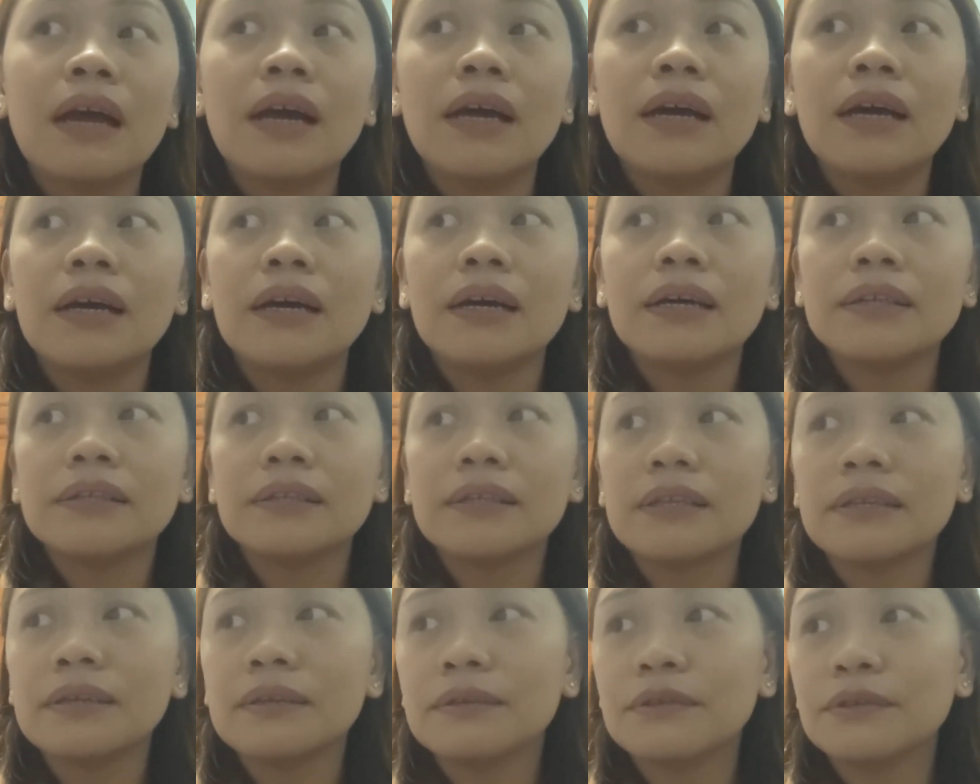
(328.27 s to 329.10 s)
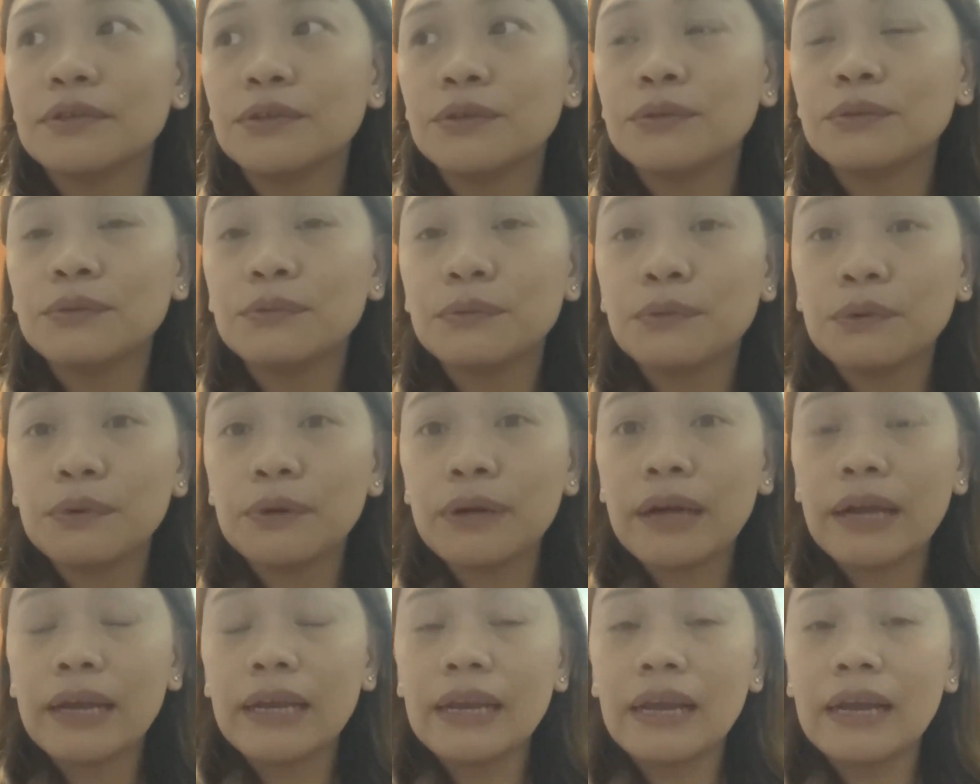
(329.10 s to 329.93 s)
At yung
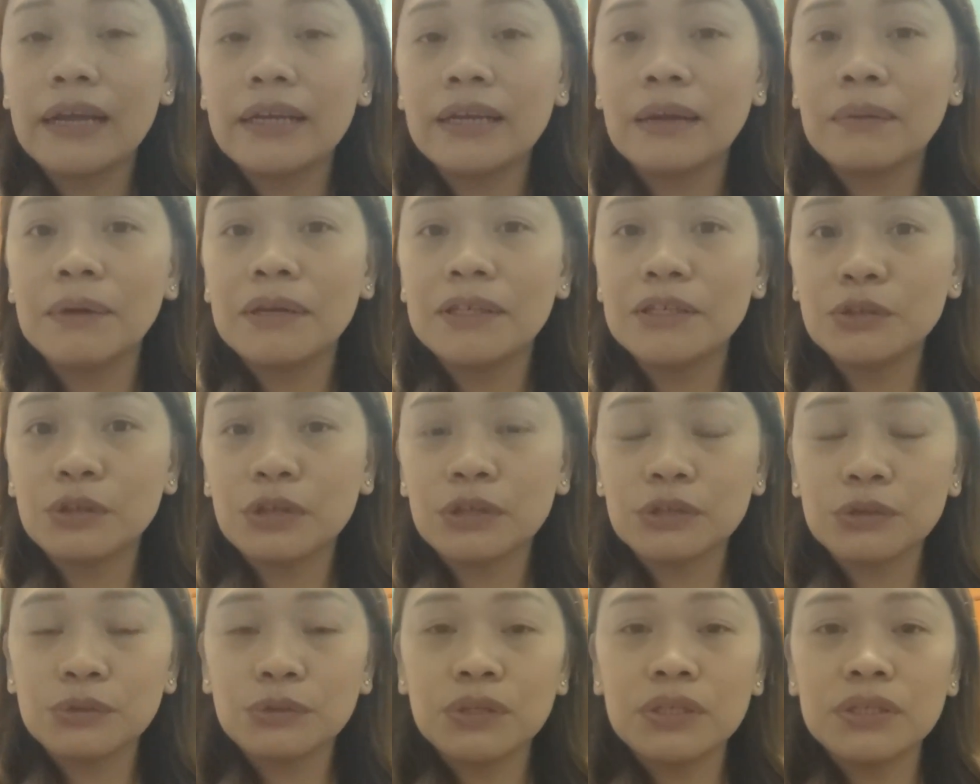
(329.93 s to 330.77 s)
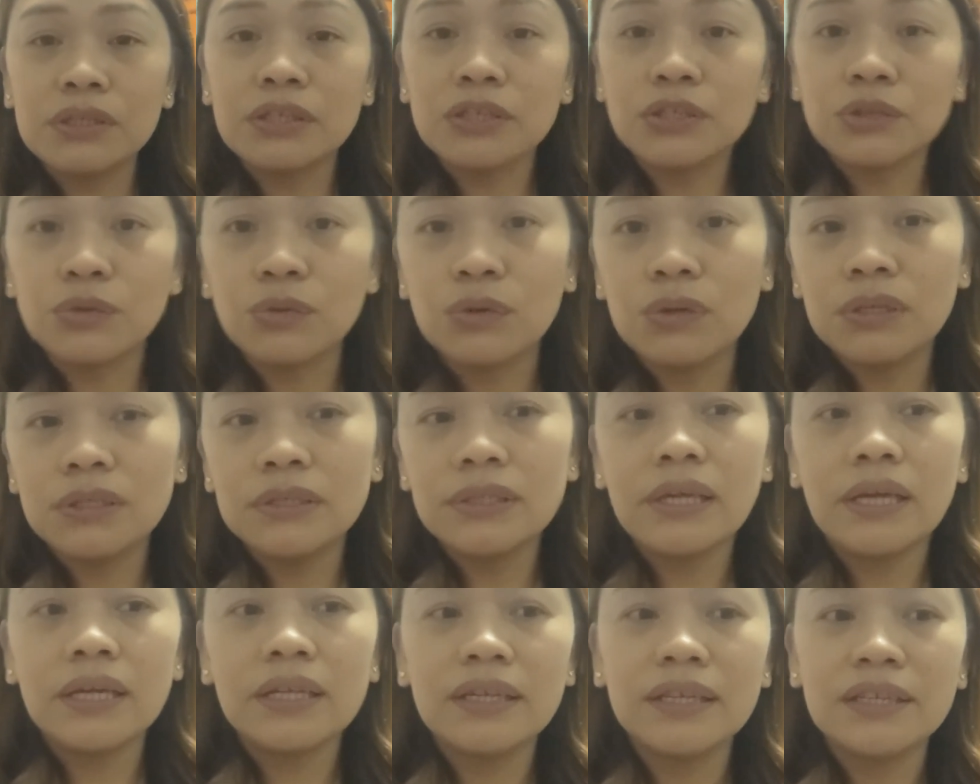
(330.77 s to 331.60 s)
kailangan namin asukisuhin sa school
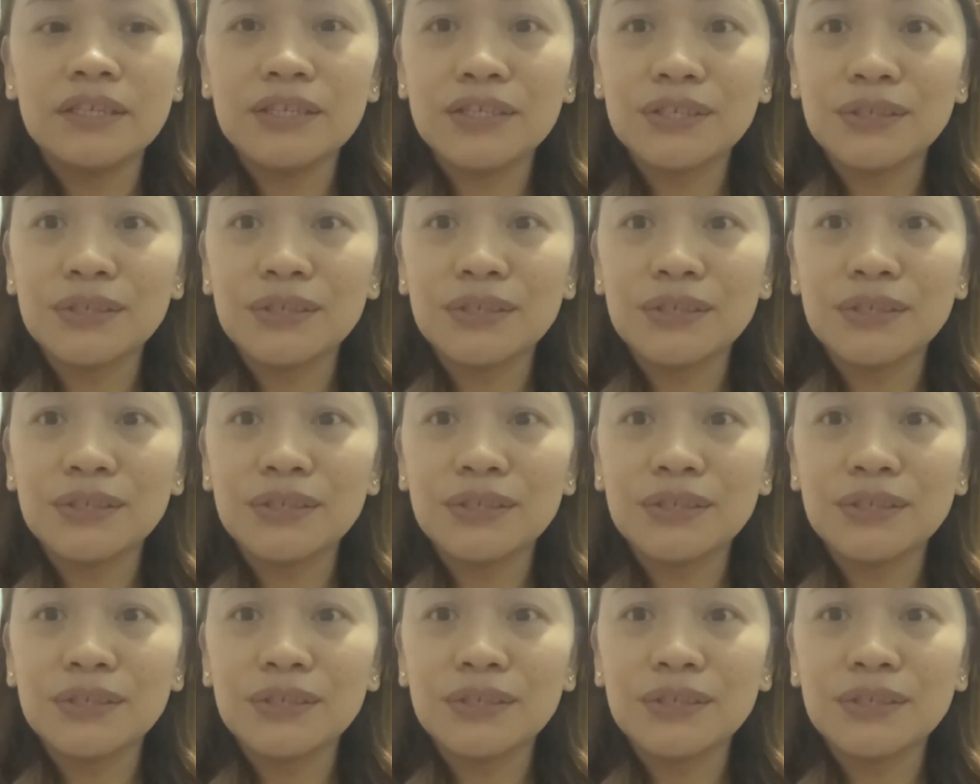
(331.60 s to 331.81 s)
ni daddy.